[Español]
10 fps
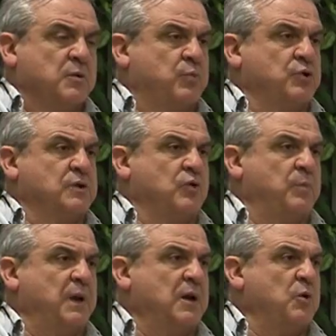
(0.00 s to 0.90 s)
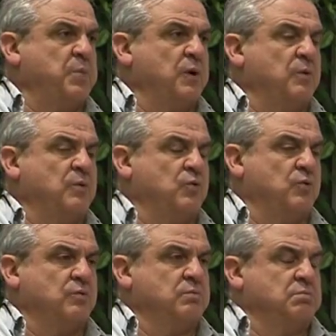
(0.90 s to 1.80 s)
pues es complicado,
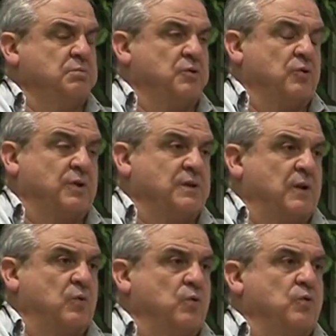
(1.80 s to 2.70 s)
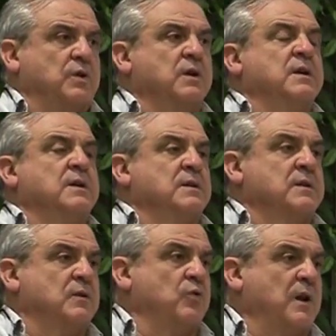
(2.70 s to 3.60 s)
pero yo creo que desde el club y
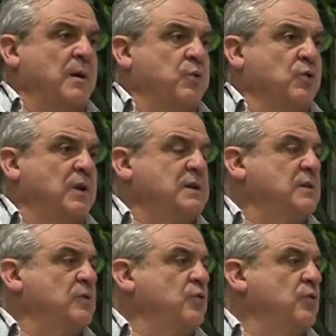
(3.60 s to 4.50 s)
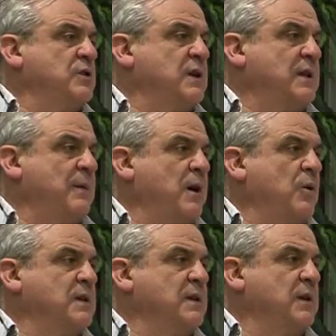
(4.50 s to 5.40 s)
con el apoyo de las instituciones se ha
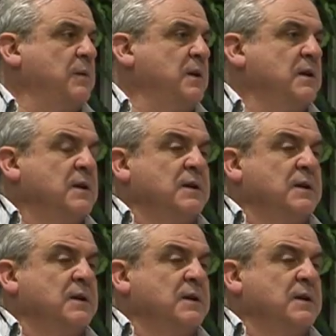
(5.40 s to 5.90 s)
trabajado bastante bien